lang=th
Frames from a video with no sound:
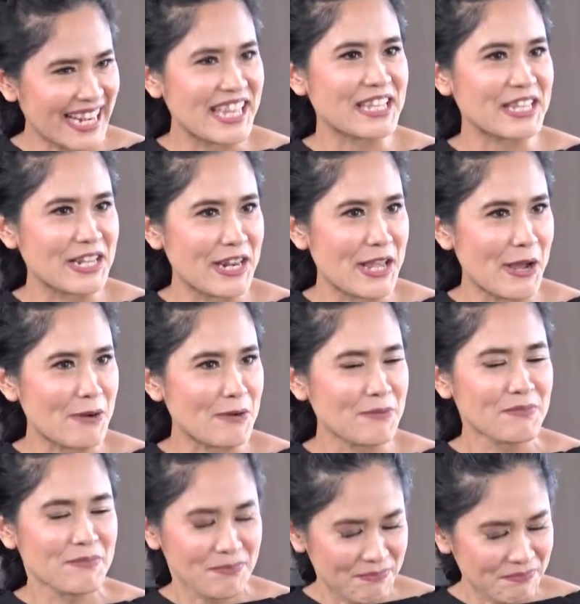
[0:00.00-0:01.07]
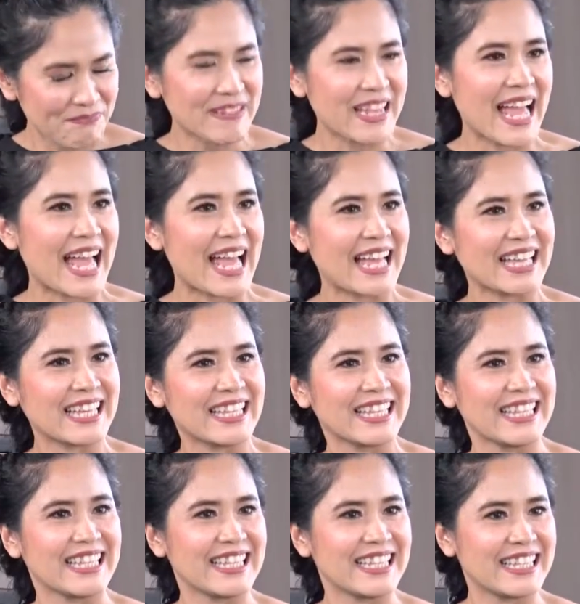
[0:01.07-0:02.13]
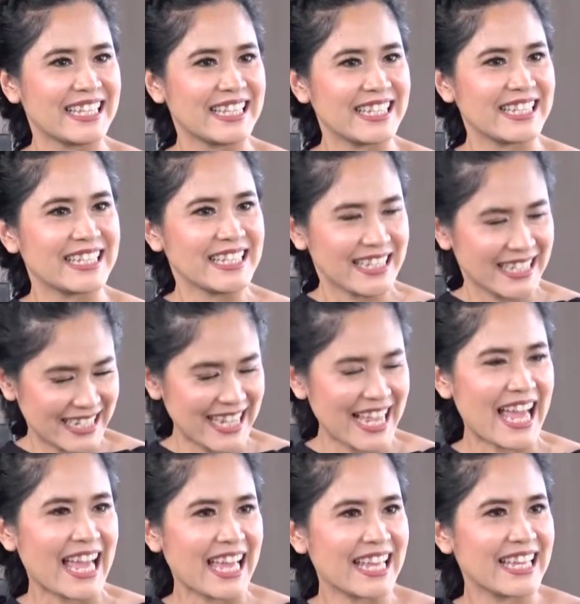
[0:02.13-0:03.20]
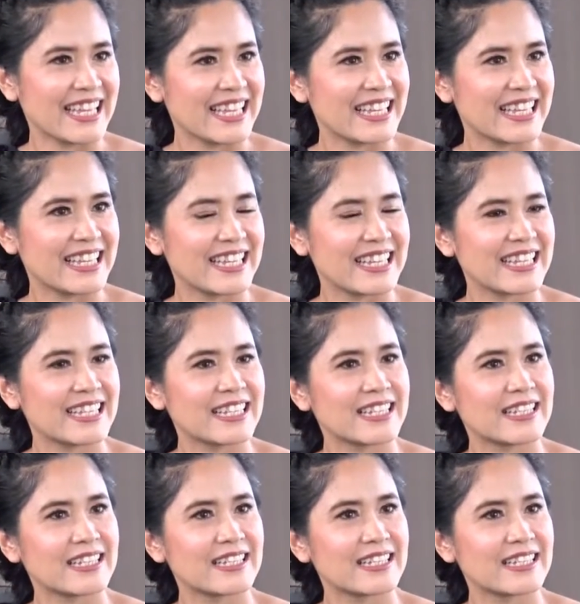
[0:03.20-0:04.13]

งดีทีเดียวมันคือเรื่องเดียวกันครับพุทธศาสนาคือวิทยาศาสตร์ในความหมายผมเพียงแต่ว่า